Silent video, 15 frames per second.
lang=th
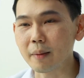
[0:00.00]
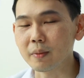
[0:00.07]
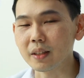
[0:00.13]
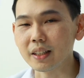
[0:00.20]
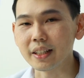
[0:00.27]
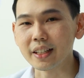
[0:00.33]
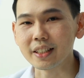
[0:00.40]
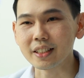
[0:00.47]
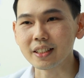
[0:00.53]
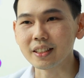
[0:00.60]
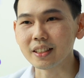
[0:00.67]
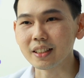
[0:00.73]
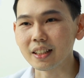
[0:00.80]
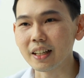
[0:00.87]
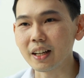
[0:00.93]
บหรืออีกชื่อ
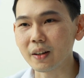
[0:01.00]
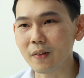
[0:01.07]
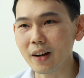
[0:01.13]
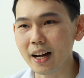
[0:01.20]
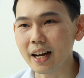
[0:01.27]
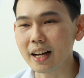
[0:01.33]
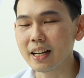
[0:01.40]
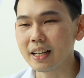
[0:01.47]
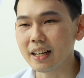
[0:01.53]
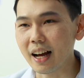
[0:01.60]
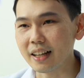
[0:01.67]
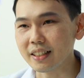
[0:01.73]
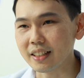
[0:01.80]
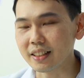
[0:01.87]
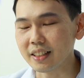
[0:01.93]
หนึ่งเรียกว่า
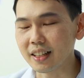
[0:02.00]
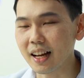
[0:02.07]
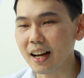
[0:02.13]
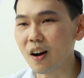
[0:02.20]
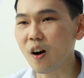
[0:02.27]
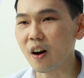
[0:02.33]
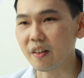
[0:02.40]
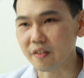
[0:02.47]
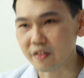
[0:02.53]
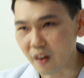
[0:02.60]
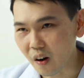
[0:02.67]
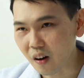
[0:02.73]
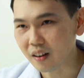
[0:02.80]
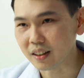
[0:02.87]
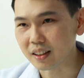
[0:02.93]
อาร์เจนตินาฮอร์น
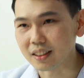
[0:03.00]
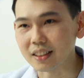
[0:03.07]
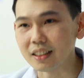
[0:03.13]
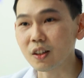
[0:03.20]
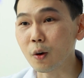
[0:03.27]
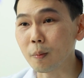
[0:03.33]
ฟ็อกหรือก